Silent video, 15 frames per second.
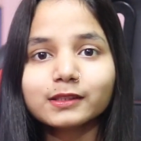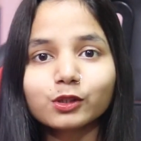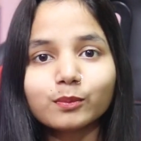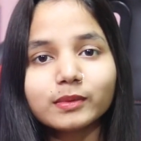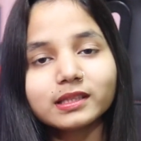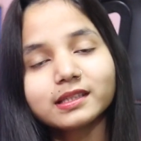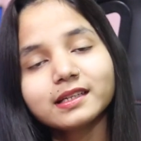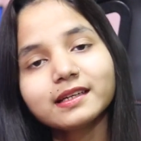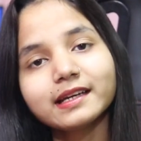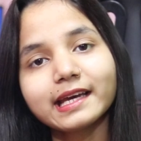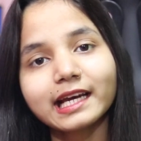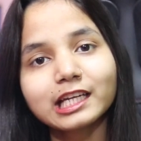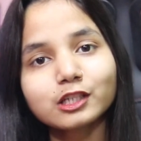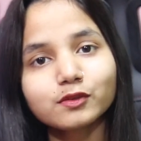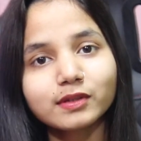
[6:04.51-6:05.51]
तो मिलते हैं
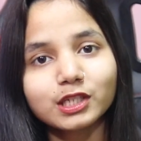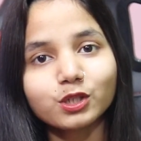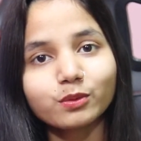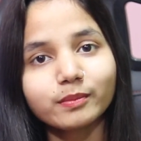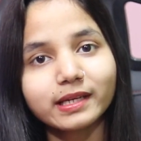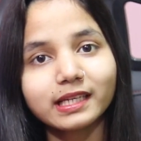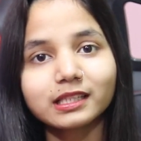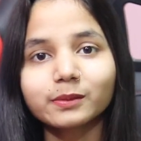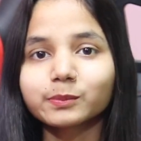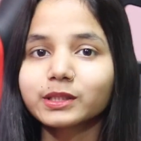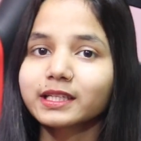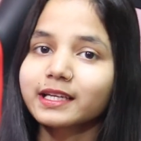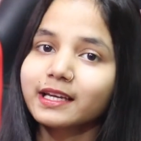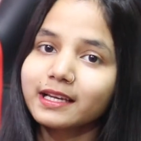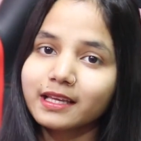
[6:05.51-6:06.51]
नेक्स्ट वीडियो में तब
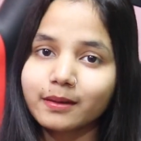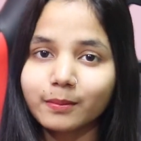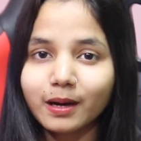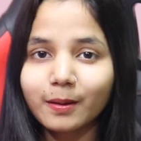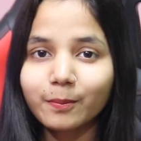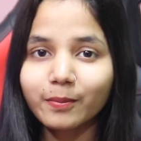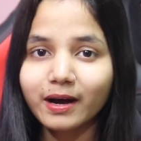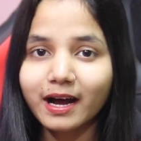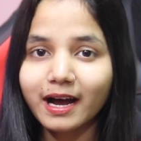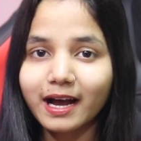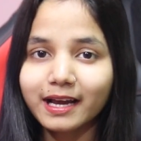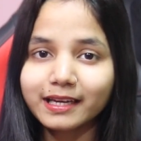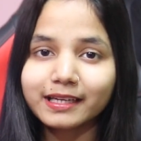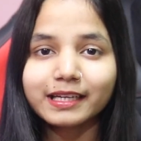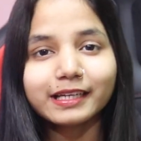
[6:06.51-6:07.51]
तक के लिए बाय
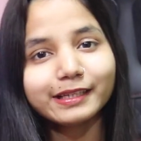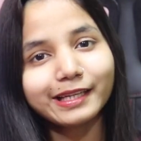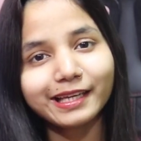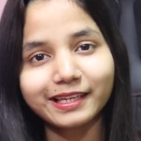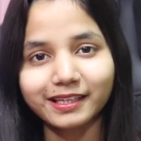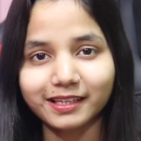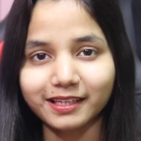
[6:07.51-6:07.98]
बाय टेक